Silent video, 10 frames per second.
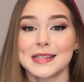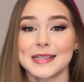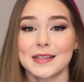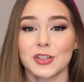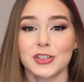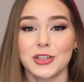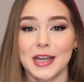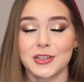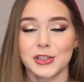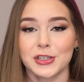vezes a gente
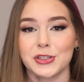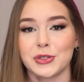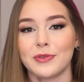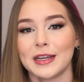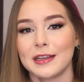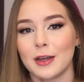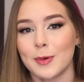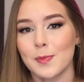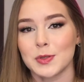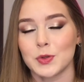acha que a gente vai ganhar
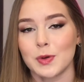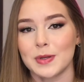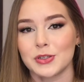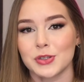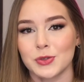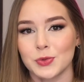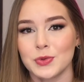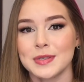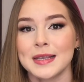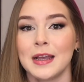uma pessoa para
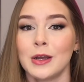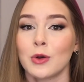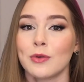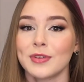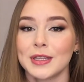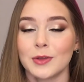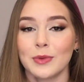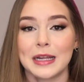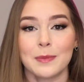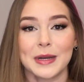Jesus convidando
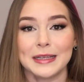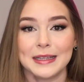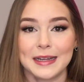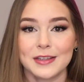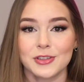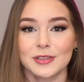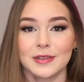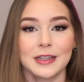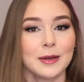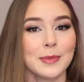ela para a igreja,
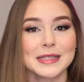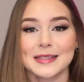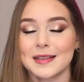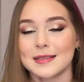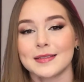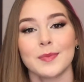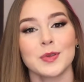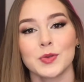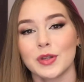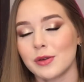mas às vezes essa
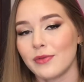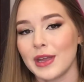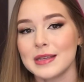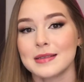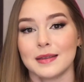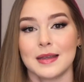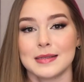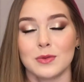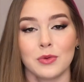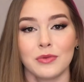pessoa não vai aceitar
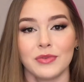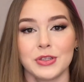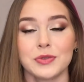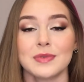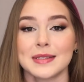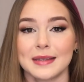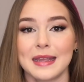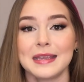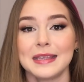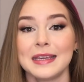seu convite. Você
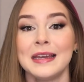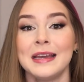tem que